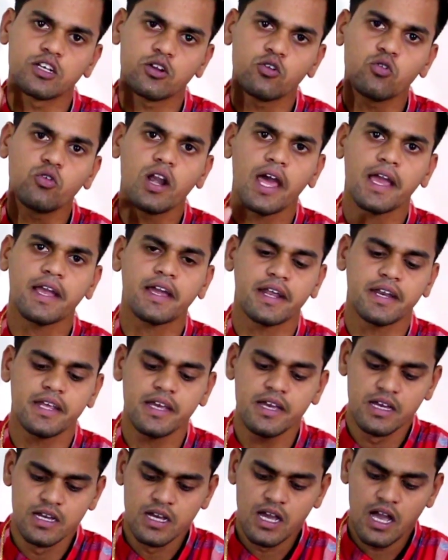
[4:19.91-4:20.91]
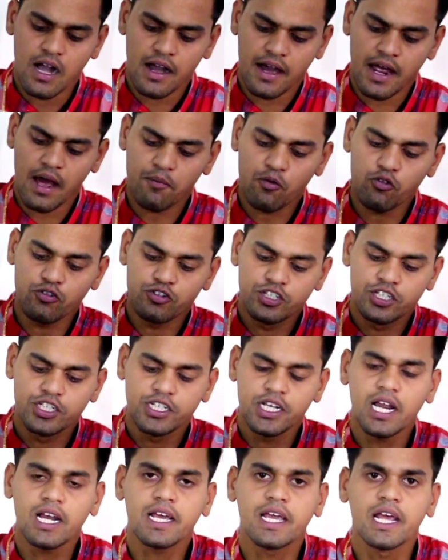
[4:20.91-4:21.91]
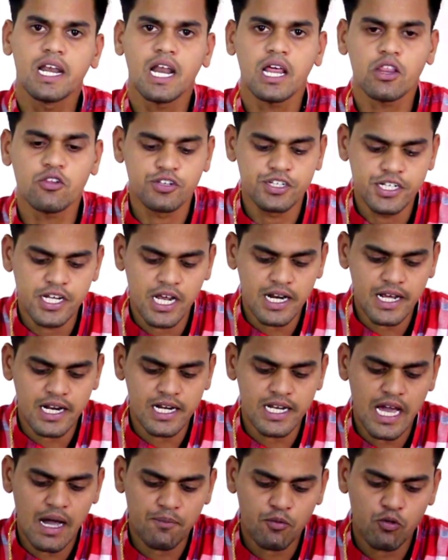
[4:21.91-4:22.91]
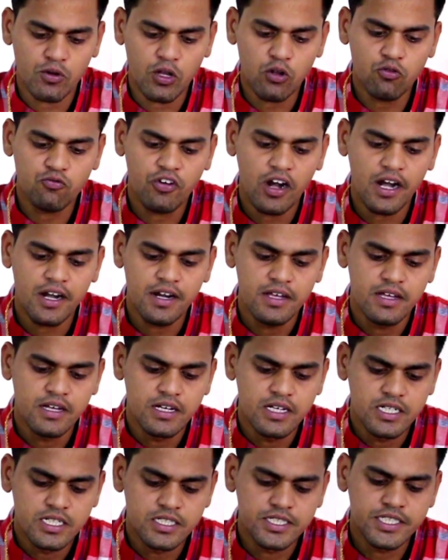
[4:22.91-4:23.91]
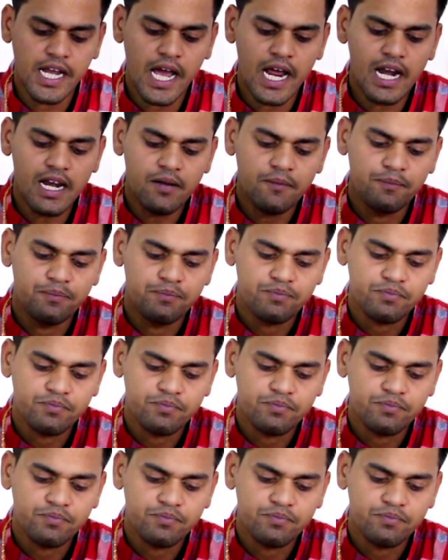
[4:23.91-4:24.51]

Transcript: जरूर लाइक करिए अगर आपको जीएल खेलना तो जीएल के लिए आपको बताऊँ फ्रेंड चैल